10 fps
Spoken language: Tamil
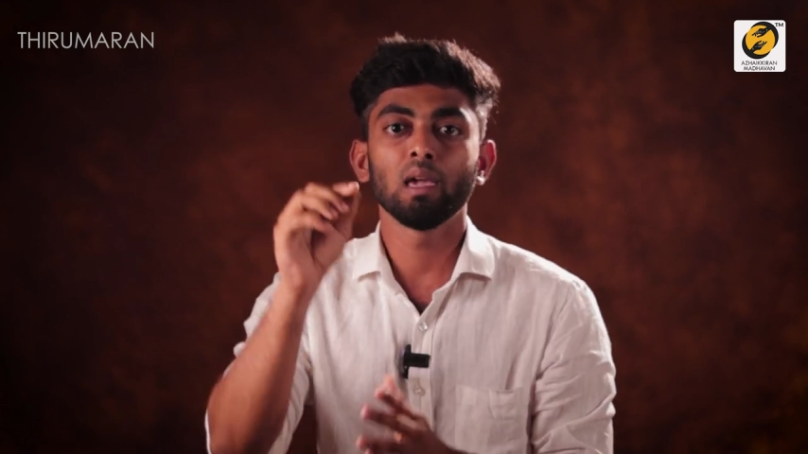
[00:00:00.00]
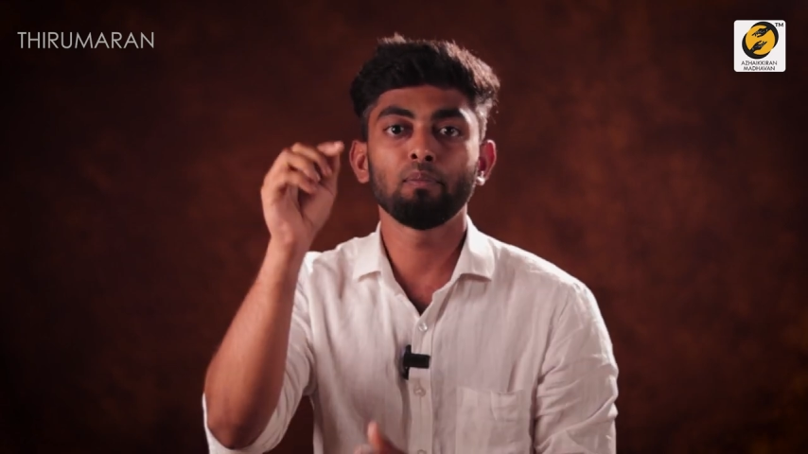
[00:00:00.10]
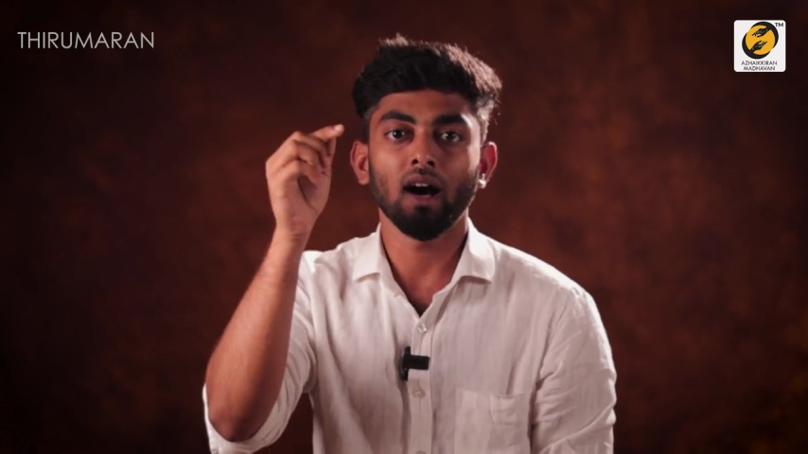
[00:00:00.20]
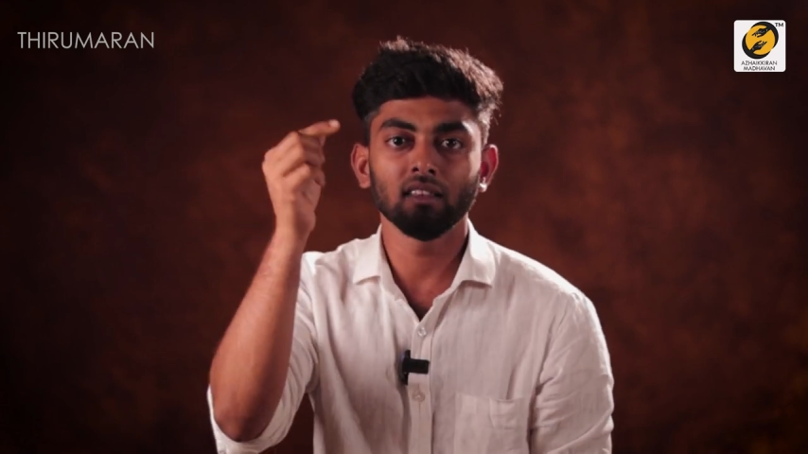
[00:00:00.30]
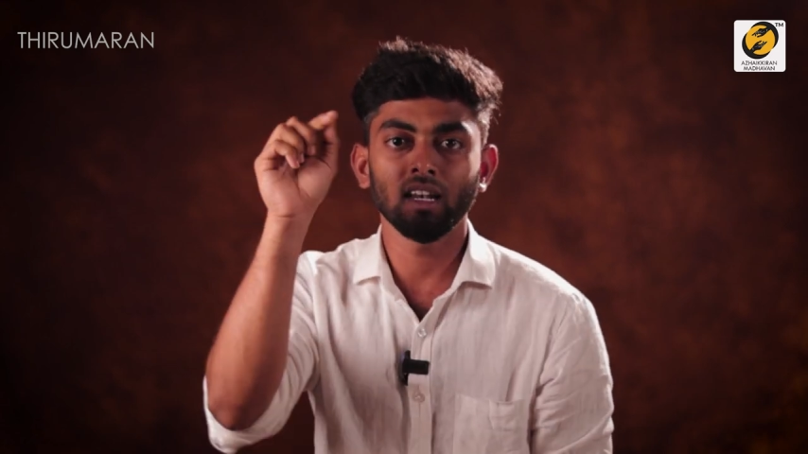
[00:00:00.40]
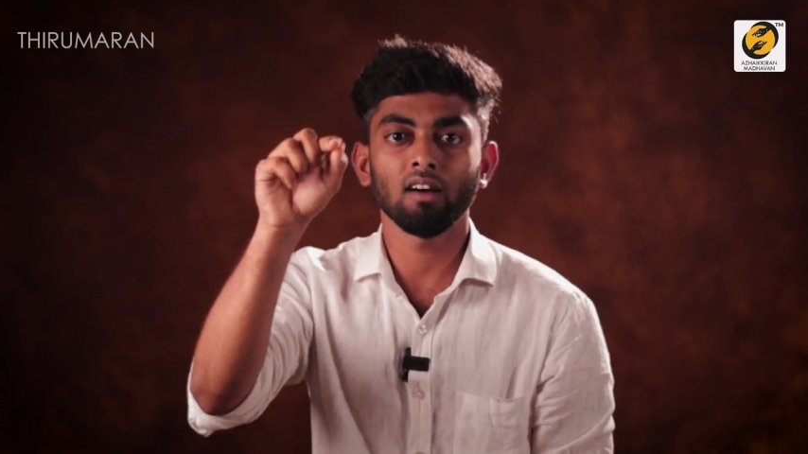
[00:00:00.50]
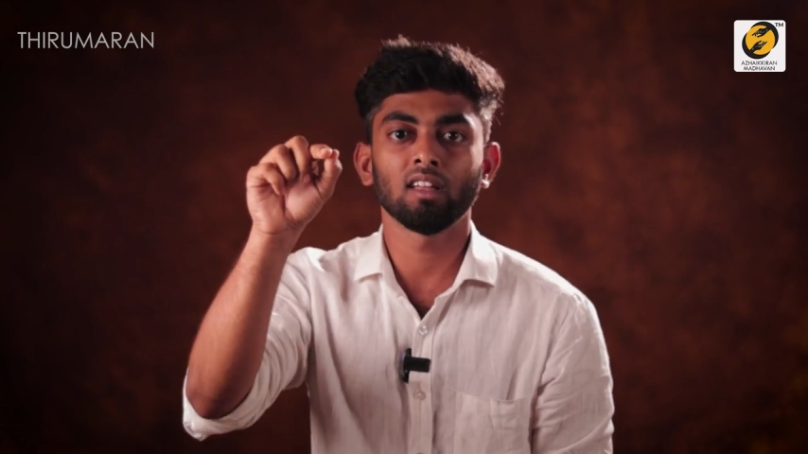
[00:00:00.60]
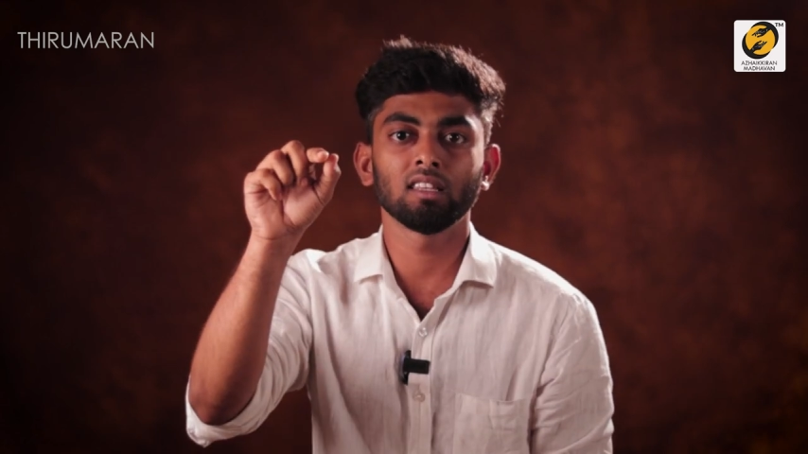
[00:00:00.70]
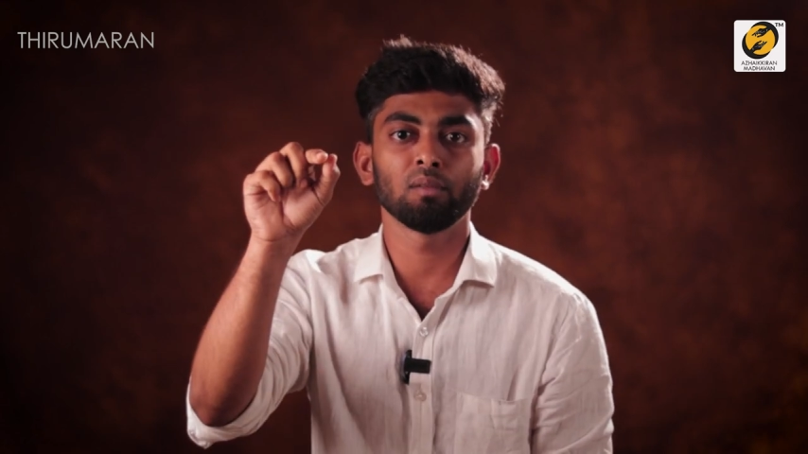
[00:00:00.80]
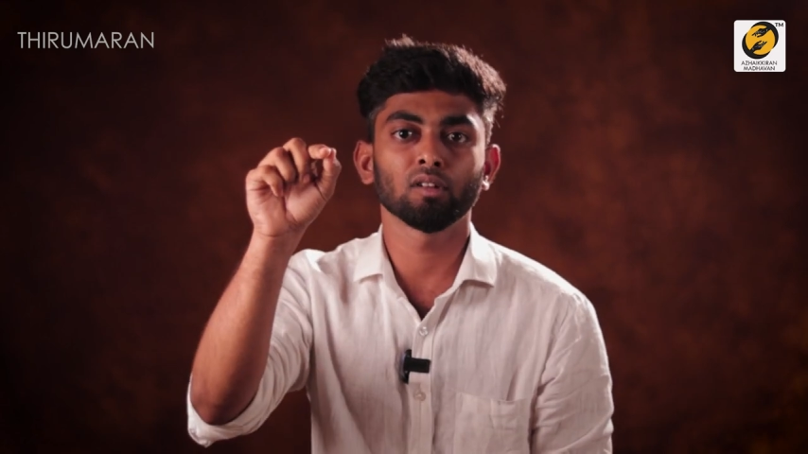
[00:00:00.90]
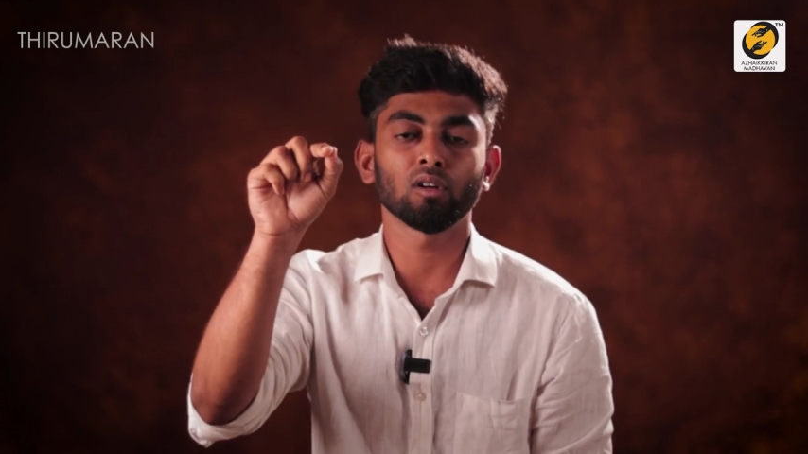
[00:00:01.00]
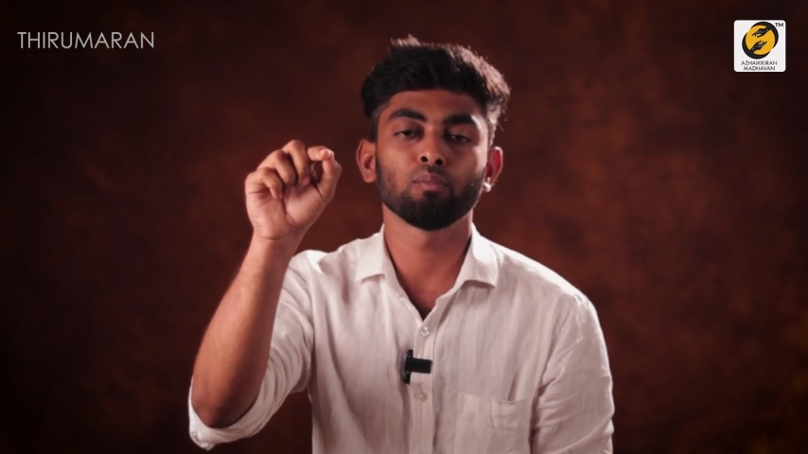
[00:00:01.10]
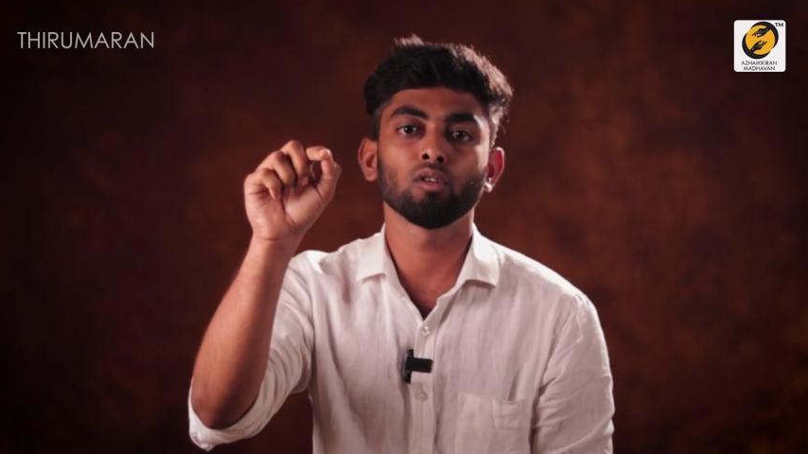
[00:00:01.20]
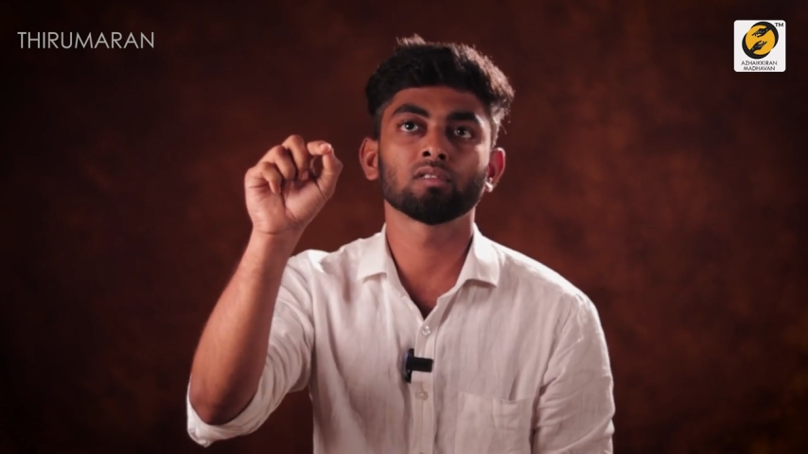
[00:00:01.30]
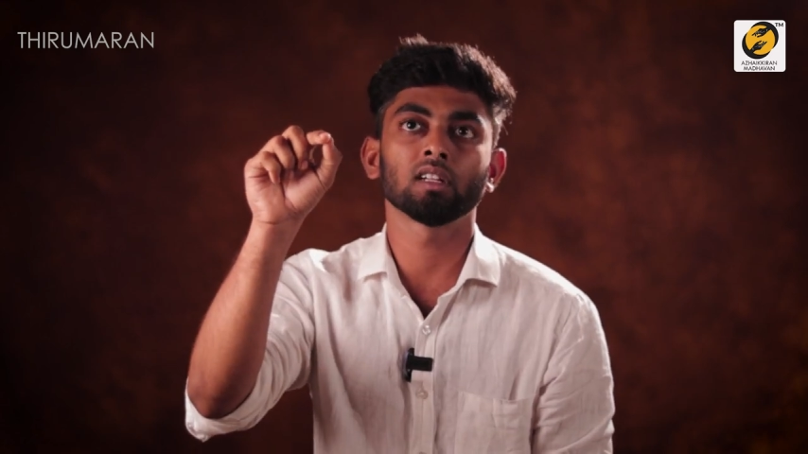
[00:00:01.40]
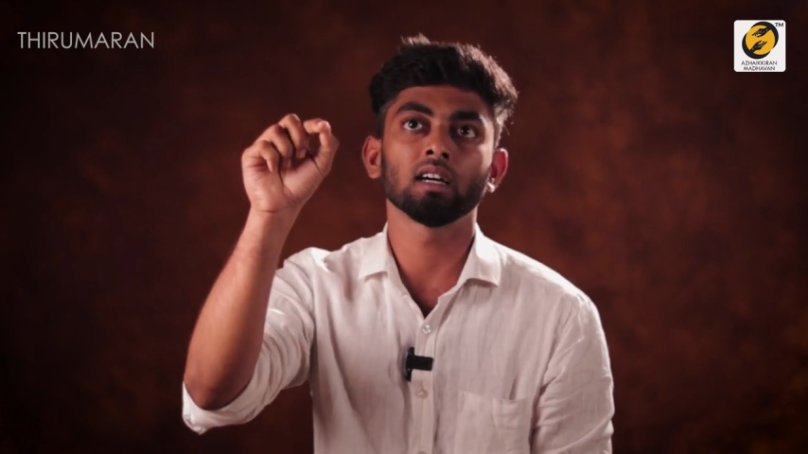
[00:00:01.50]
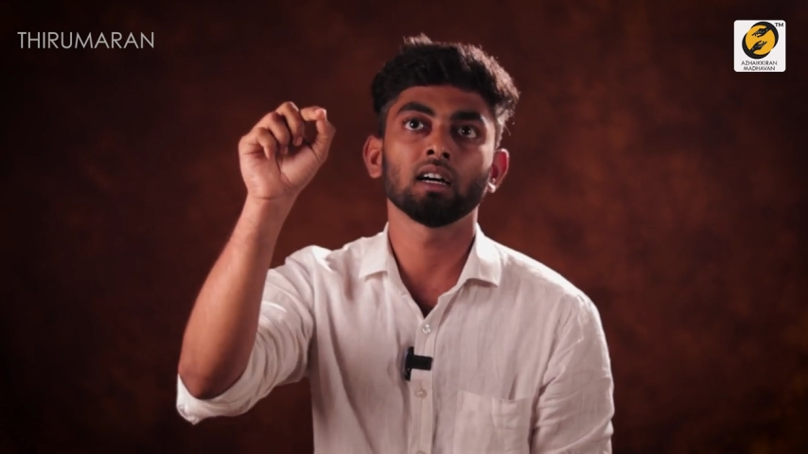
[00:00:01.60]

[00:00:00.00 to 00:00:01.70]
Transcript: இப்போ அதில் வந்து இப்போ சப்போஸ்